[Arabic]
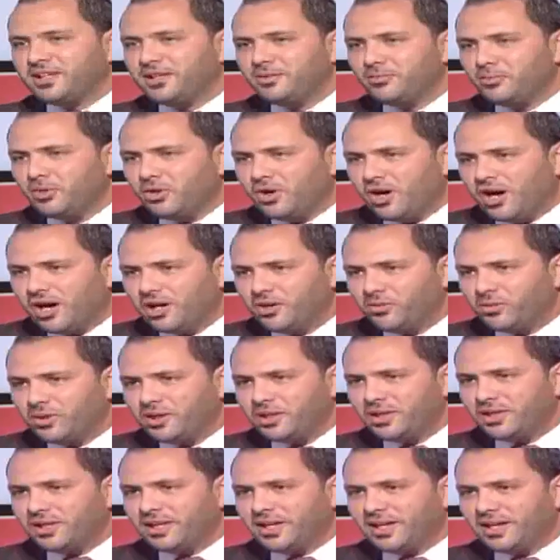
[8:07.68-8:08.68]
المهل
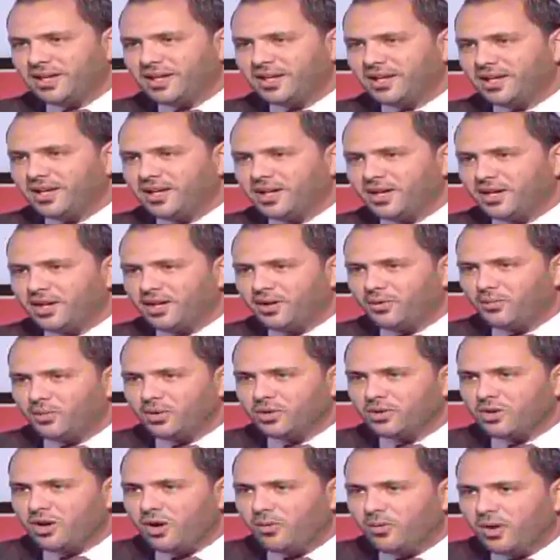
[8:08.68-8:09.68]

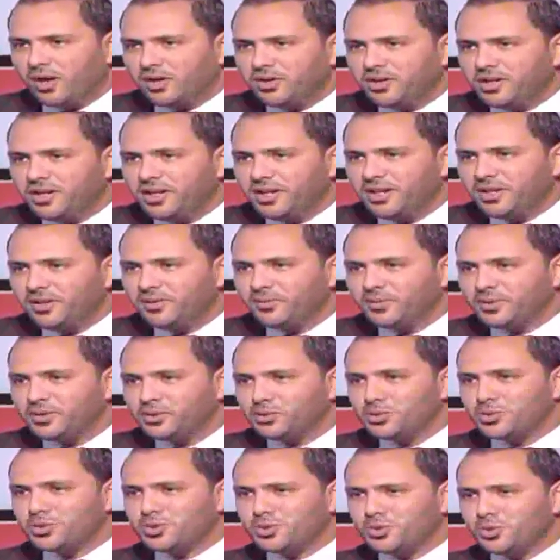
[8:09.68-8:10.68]
والقوانين
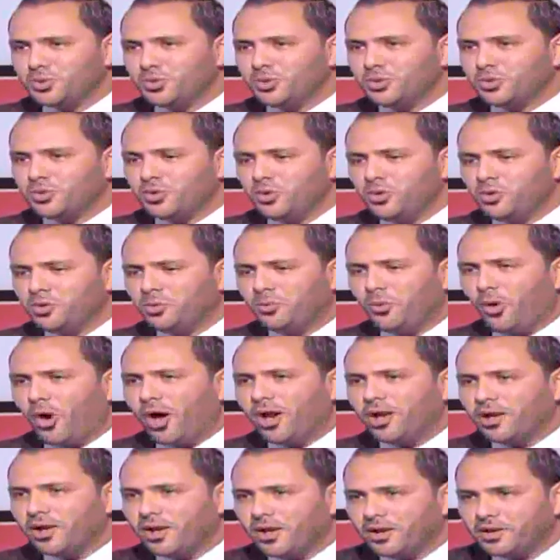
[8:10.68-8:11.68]
والدستور كله
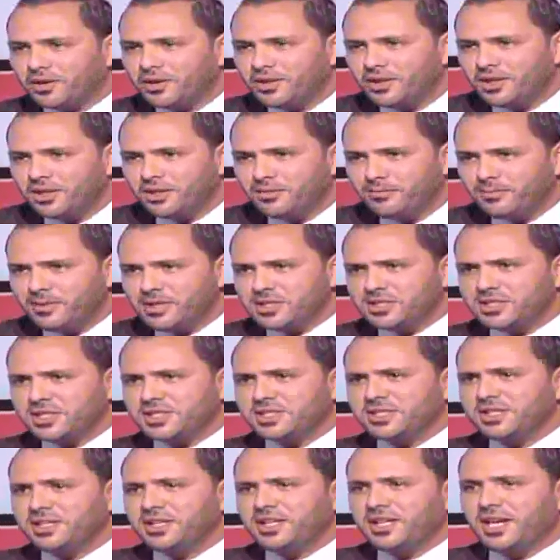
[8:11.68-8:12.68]
معلق
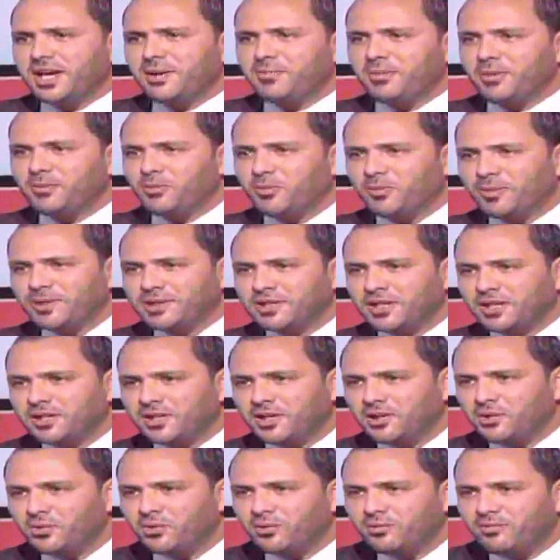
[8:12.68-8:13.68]
مجلس النيابي ممدد
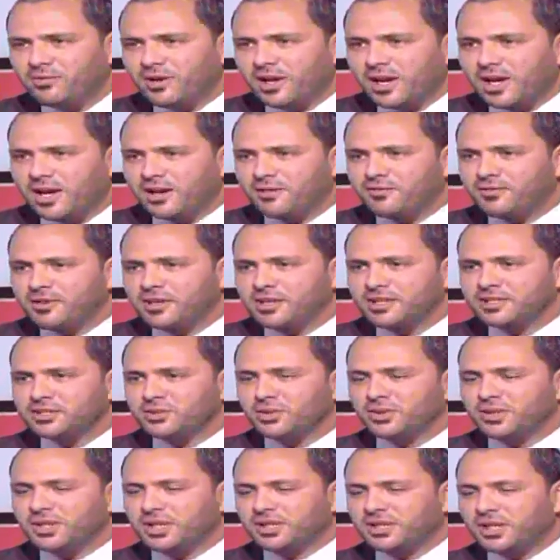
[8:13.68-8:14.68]
له فراغ في
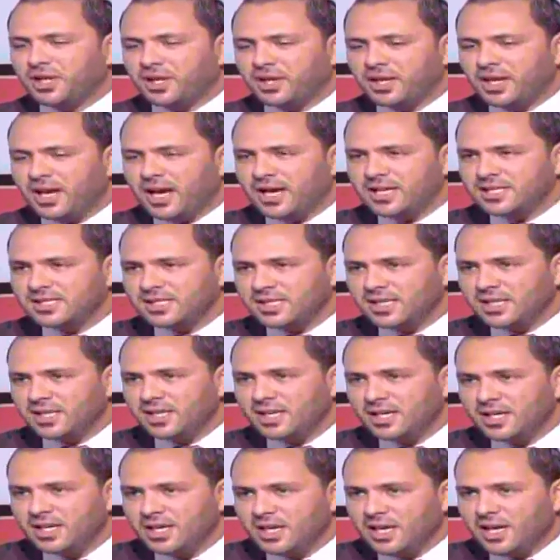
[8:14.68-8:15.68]
سده الرئاسه
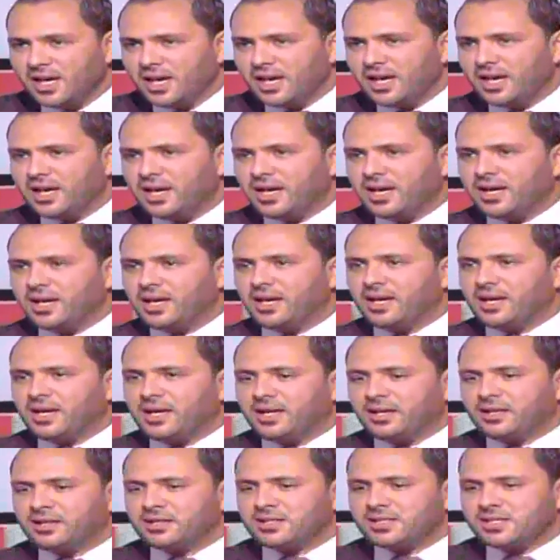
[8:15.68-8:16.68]

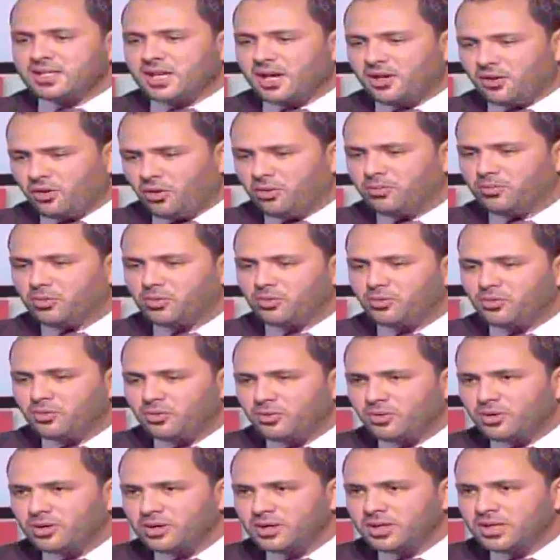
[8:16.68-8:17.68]
آه، صار
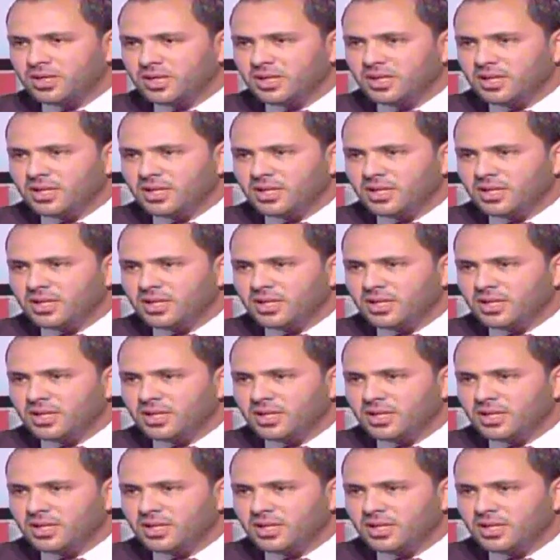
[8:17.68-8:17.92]
عمره